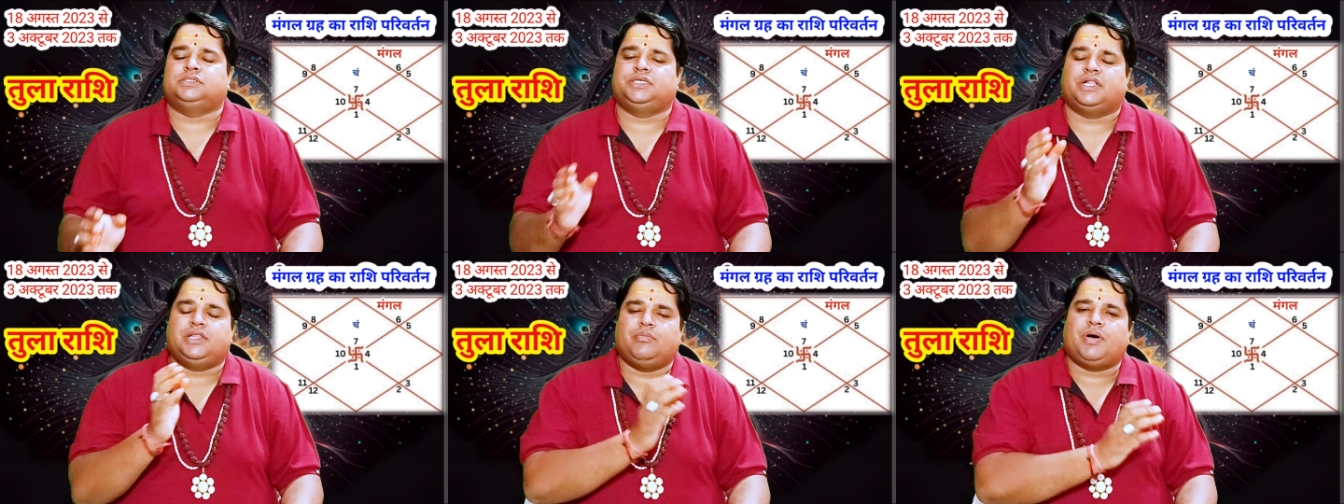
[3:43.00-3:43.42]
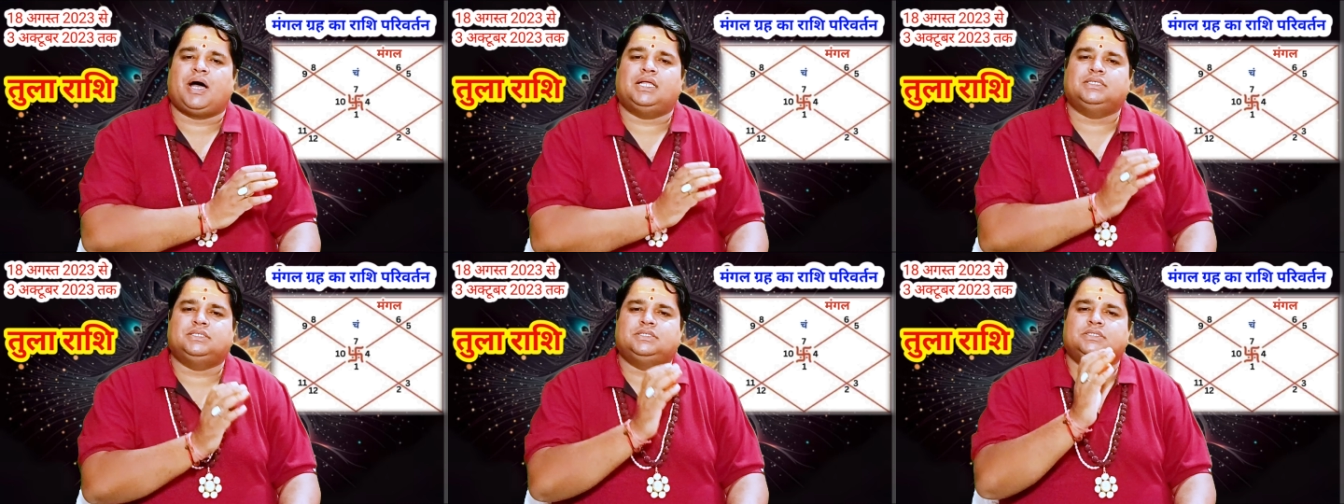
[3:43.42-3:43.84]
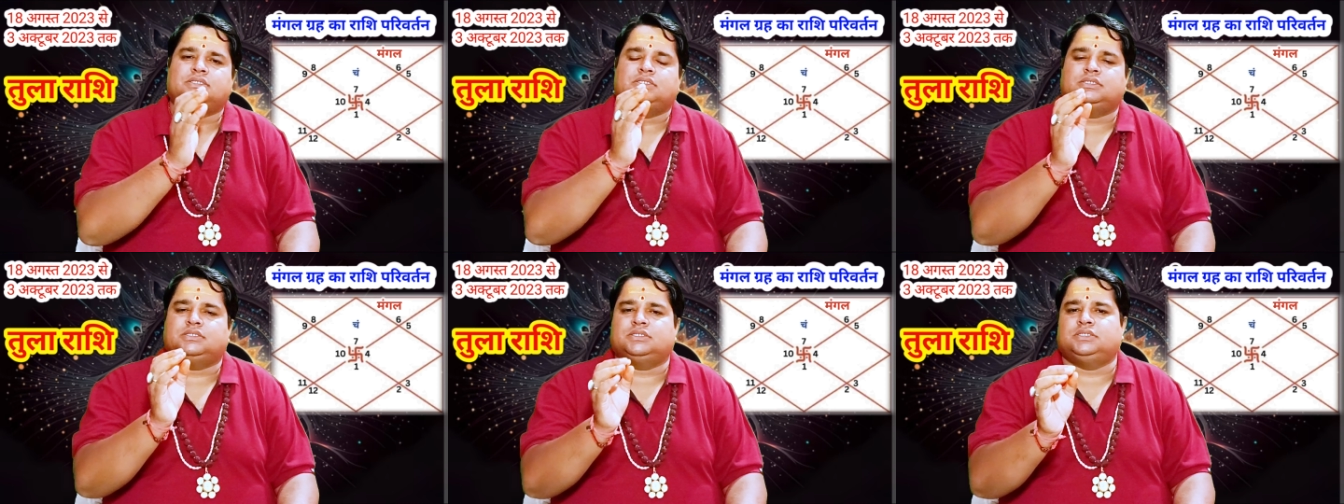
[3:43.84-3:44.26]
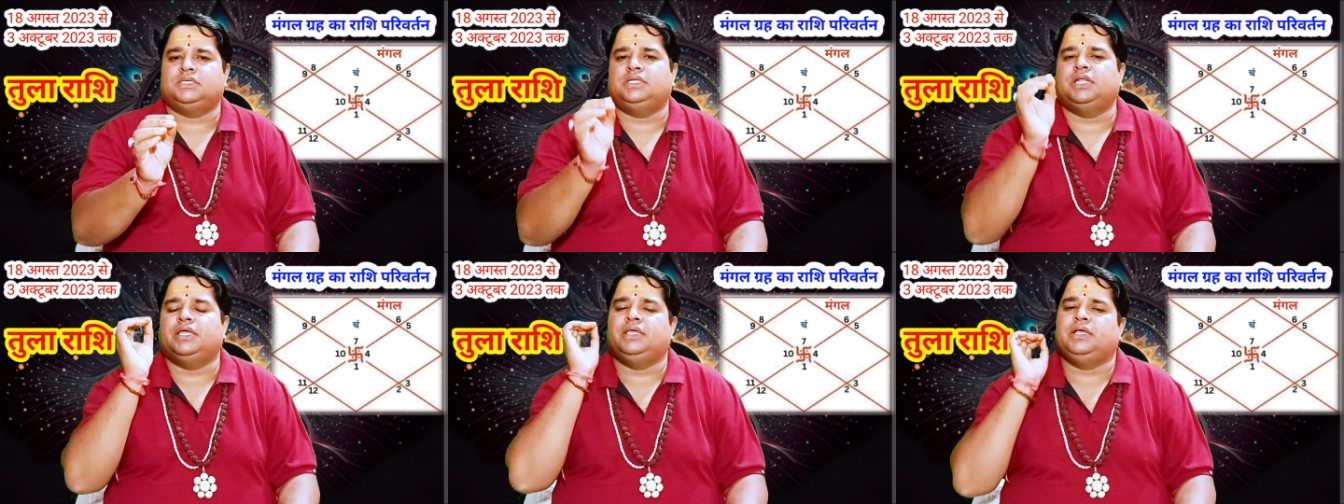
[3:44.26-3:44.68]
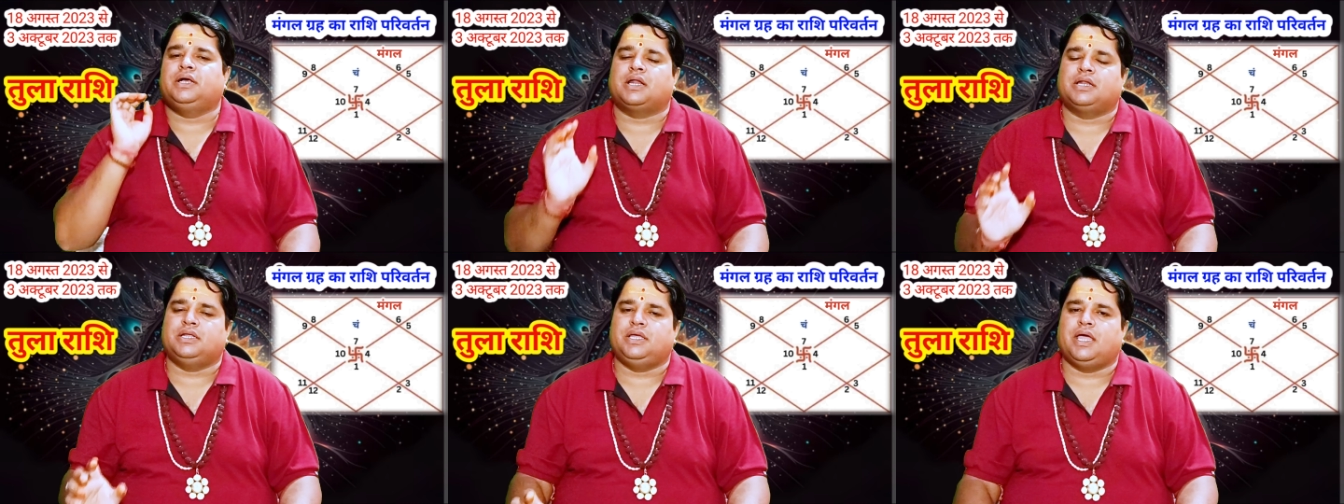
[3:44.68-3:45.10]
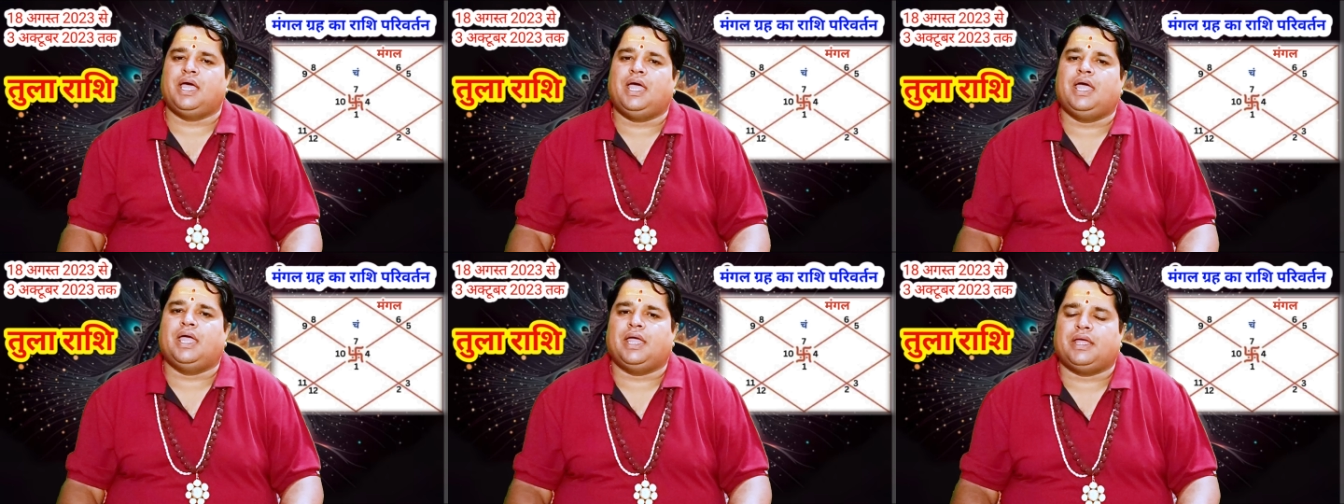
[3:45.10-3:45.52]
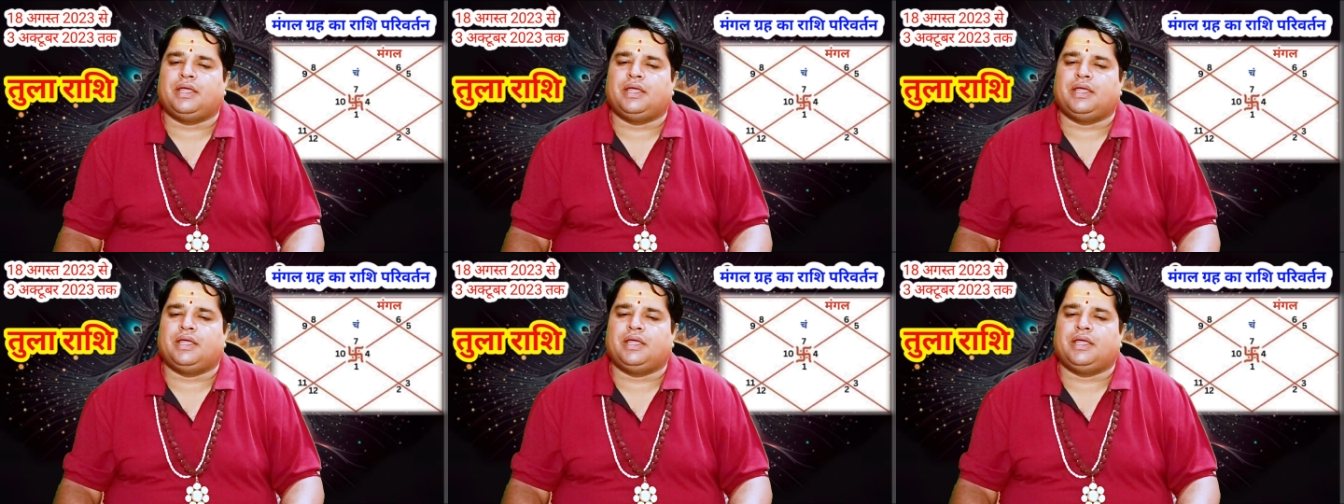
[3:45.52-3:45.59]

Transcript: जल्दबाजी नहीं करनी है